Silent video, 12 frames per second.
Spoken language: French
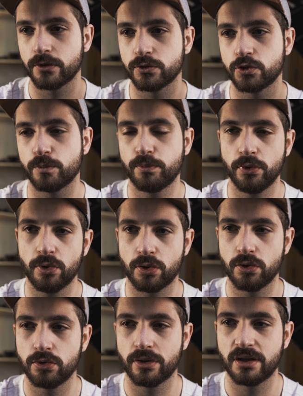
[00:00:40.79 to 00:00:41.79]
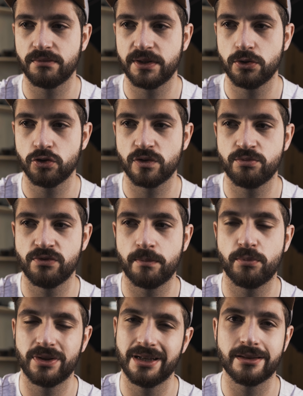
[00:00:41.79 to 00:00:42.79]
je pense que dans cette vidéo, je vais
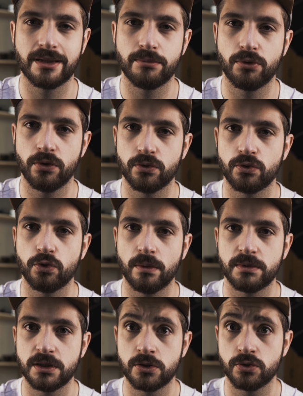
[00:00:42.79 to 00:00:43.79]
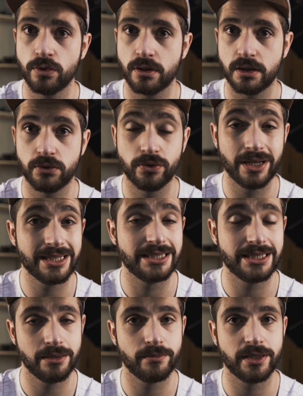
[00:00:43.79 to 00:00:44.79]
pouvoir peut-être t'apprendre deux, trois petites choses si tu n'as
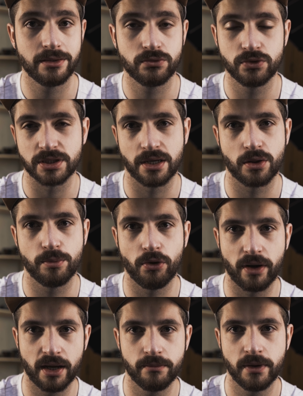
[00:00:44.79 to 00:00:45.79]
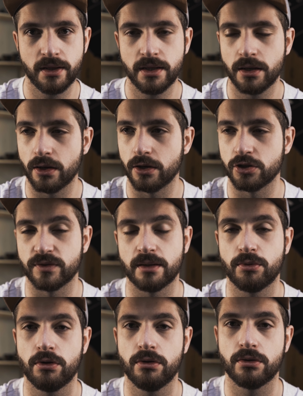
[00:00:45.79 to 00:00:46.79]
jamais touché à ce programme. Euh, je vais
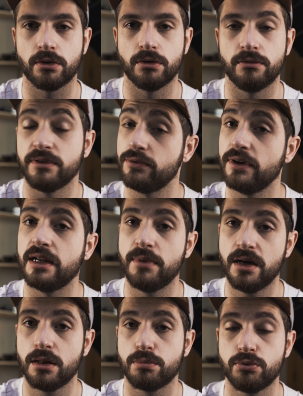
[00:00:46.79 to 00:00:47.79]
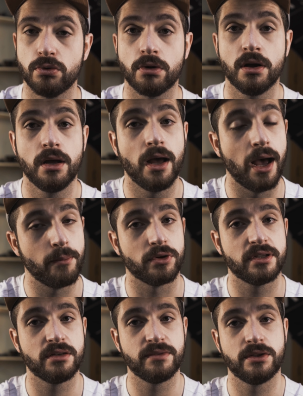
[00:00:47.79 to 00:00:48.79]
t'apprendre euh, vite fait les bases pour
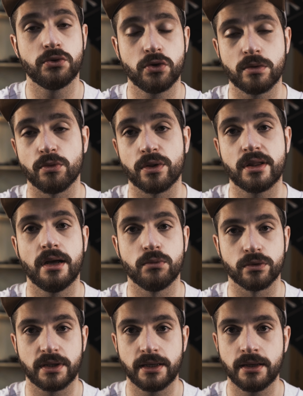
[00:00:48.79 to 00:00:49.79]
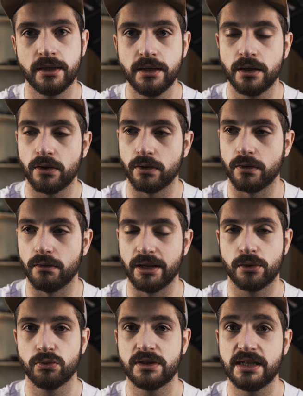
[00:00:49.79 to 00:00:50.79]
importer une vidéo, commencer à monter euh,
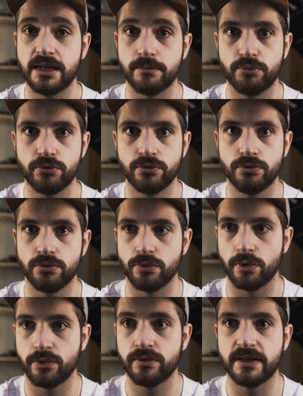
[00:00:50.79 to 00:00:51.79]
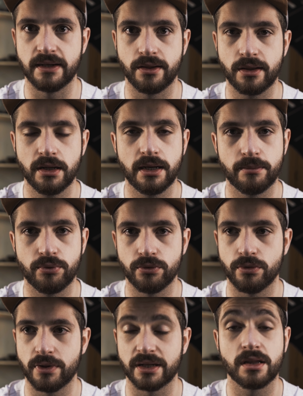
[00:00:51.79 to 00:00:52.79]
les outils les plus utilisés, les
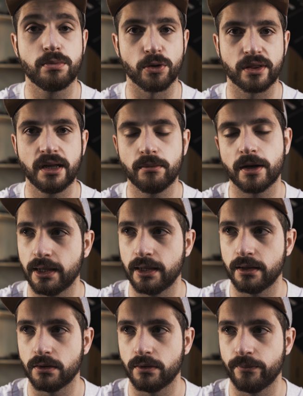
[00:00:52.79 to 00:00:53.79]
plus indispensables et